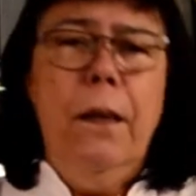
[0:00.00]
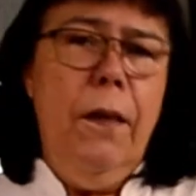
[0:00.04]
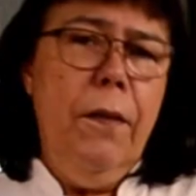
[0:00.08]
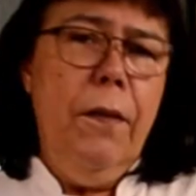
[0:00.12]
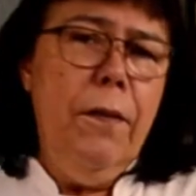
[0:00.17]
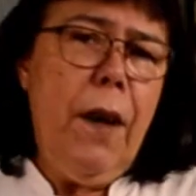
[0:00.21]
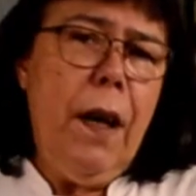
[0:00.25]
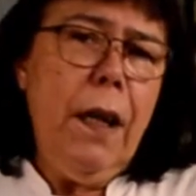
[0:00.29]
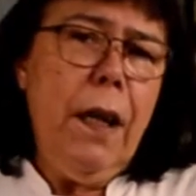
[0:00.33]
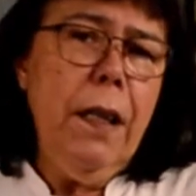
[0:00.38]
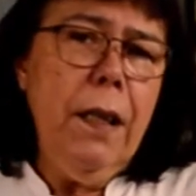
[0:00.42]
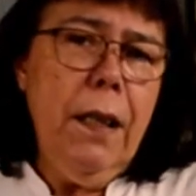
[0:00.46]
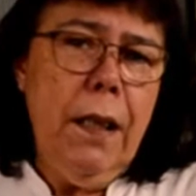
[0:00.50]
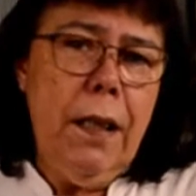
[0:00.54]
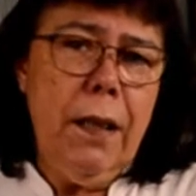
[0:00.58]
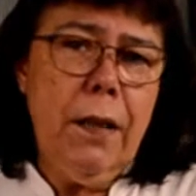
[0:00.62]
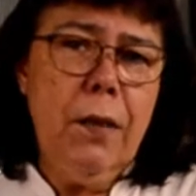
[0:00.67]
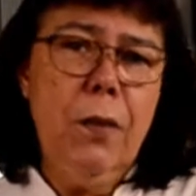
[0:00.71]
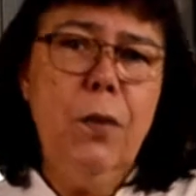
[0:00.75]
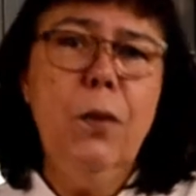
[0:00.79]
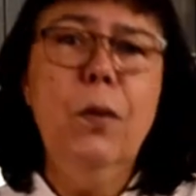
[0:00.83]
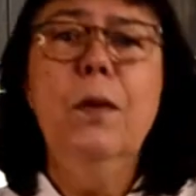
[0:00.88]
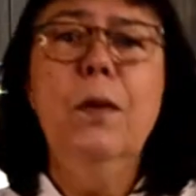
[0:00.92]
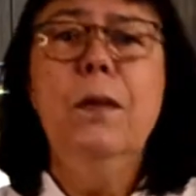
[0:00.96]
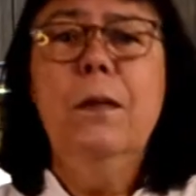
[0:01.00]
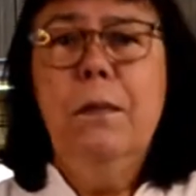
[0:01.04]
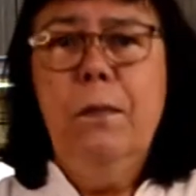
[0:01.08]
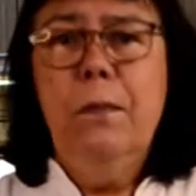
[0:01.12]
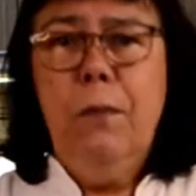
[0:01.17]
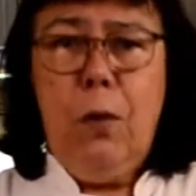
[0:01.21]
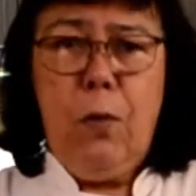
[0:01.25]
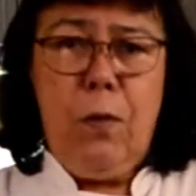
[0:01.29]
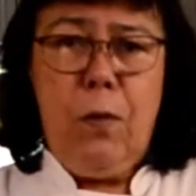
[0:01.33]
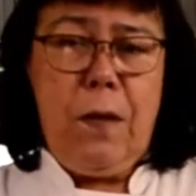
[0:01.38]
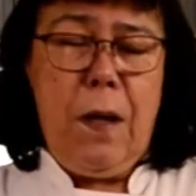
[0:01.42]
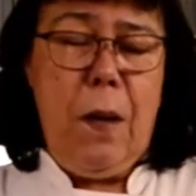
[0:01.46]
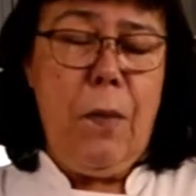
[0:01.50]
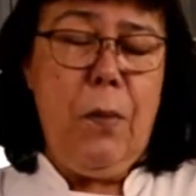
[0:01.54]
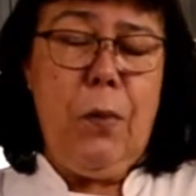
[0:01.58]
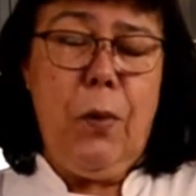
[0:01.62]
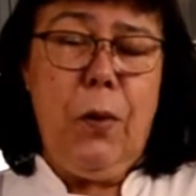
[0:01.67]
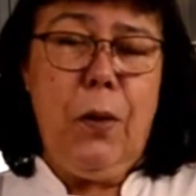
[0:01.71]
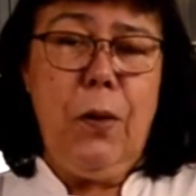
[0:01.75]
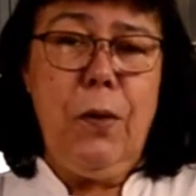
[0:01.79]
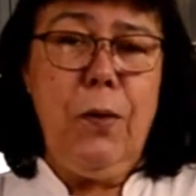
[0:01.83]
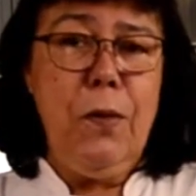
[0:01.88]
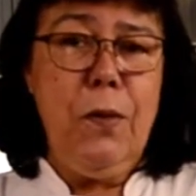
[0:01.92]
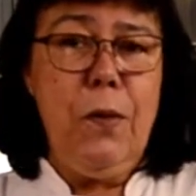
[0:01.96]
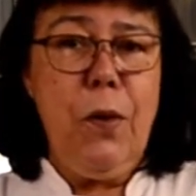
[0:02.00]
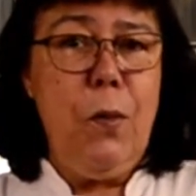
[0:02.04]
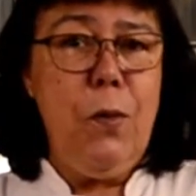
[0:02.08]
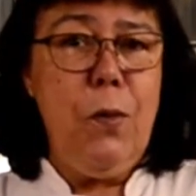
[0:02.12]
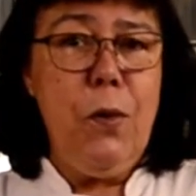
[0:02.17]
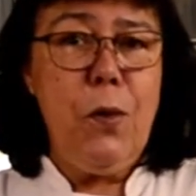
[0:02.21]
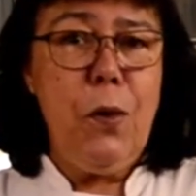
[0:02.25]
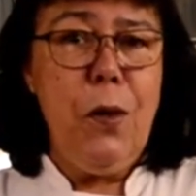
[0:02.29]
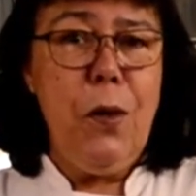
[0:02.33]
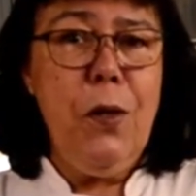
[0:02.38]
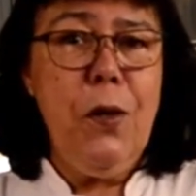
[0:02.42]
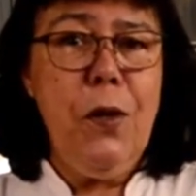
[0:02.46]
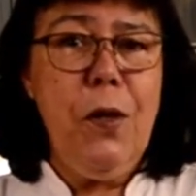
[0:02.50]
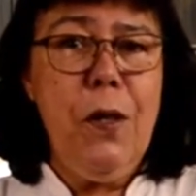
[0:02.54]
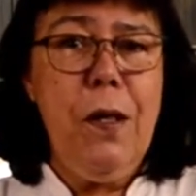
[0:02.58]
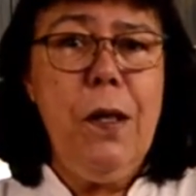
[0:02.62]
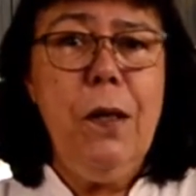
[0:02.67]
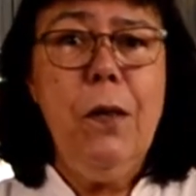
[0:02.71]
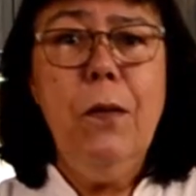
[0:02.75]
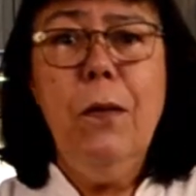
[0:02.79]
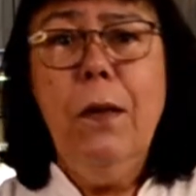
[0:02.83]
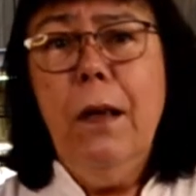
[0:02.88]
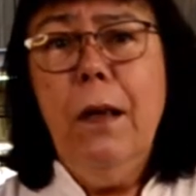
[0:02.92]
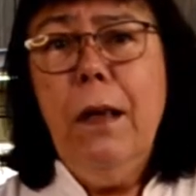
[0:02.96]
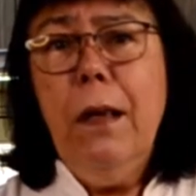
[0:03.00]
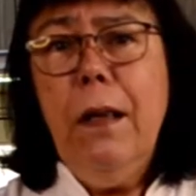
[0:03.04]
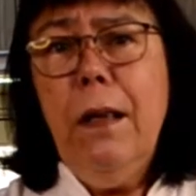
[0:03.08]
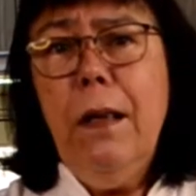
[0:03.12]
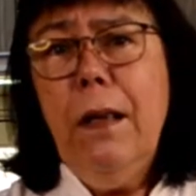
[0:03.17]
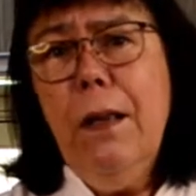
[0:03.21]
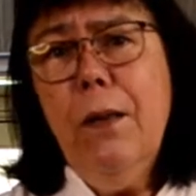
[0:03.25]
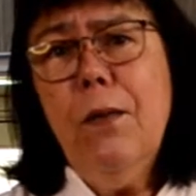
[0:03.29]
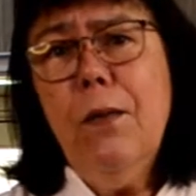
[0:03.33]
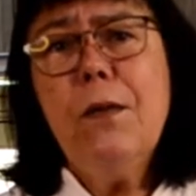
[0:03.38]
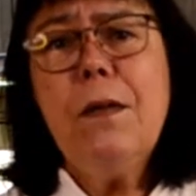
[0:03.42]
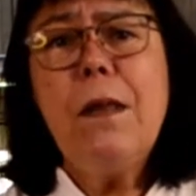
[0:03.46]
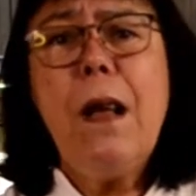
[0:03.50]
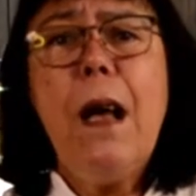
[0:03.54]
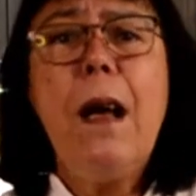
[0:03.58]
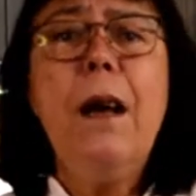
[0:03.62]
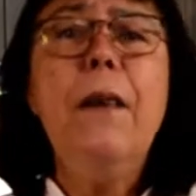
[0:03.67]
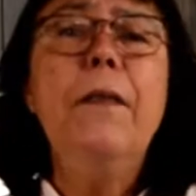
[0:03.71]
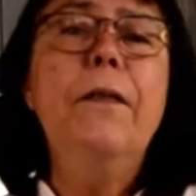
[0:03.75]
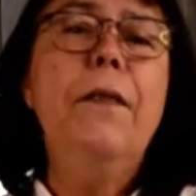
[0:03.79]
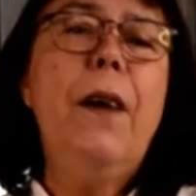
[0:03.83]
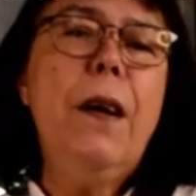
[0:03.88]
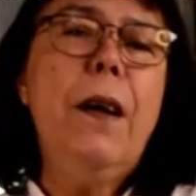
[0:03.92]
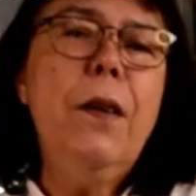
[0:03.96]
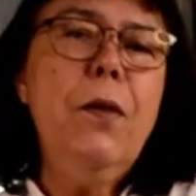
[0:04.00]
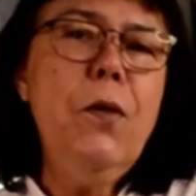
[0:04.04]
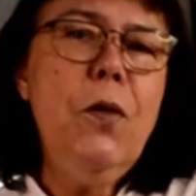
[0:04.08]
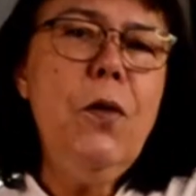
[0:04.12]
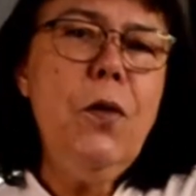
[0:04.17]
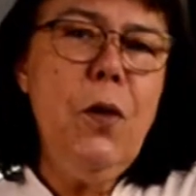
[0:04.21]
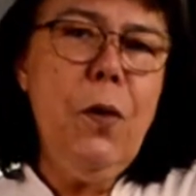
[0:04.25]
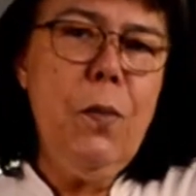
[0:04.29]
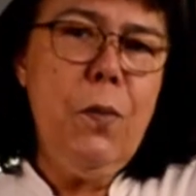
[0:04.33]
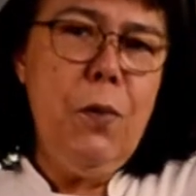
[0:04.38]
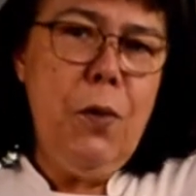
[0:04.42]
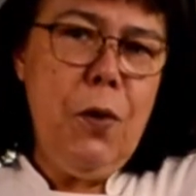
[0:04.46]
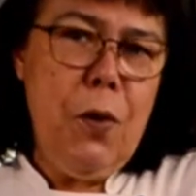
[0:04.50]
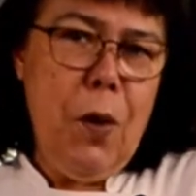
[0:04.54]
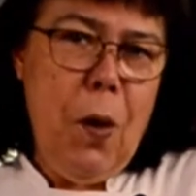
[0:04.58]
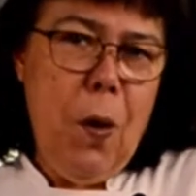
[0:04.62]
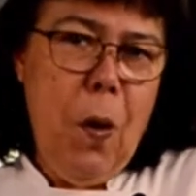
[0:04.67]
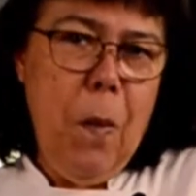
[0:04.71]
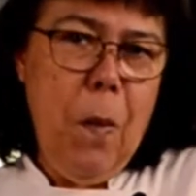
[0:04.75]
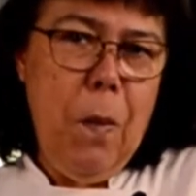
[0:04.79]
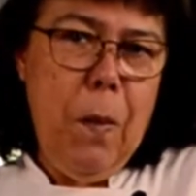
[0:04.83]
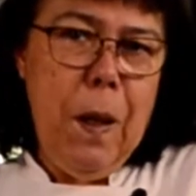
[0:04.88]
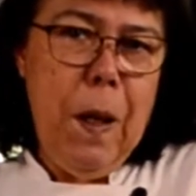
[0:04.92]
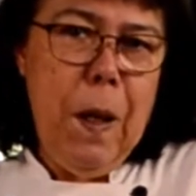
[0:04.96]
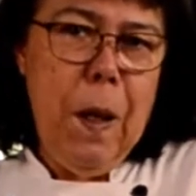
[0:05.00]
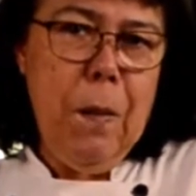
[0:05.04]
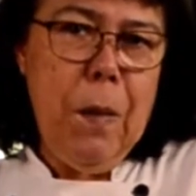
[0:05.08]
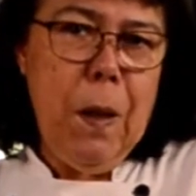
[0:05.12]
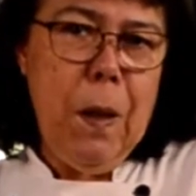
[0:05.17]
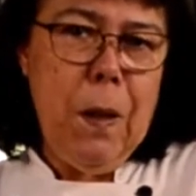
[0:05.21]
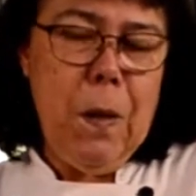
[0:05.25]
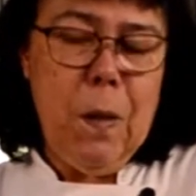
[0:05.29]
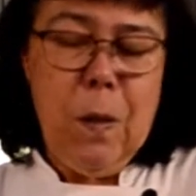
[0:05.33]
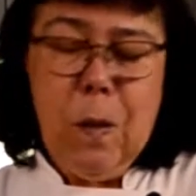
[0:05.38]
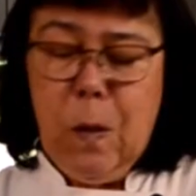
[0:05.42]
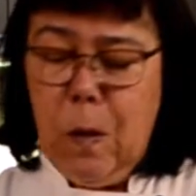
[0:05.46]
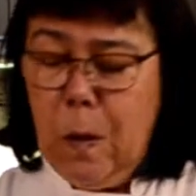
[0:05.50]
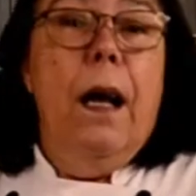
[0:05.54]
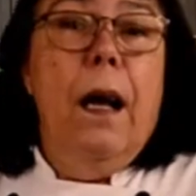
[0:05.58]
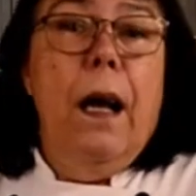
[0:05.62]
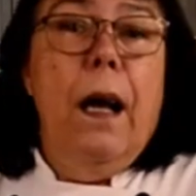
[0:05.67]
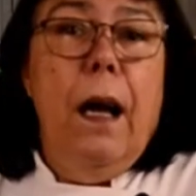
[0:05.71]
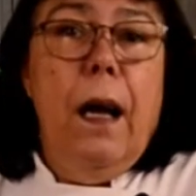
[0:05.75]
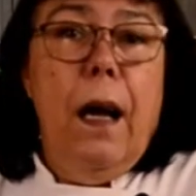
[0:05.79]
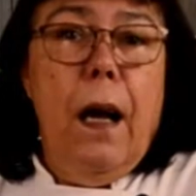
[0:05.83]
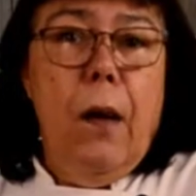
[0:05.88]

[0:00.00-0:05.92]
variando o sabor do seu biscoitinho e usar vários tipos de acompanhamento.